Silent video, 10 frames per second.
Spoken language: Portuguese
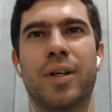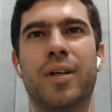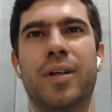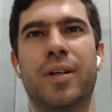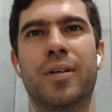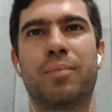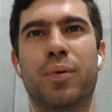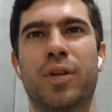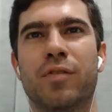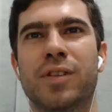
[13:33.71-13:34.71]
é
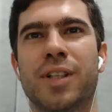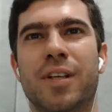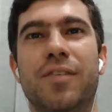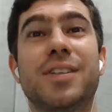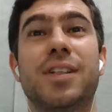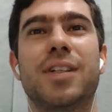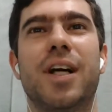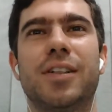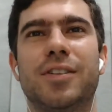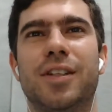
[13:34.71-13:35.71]
porque você tem a
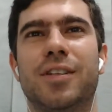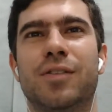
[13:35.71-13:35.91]
facilidade, né?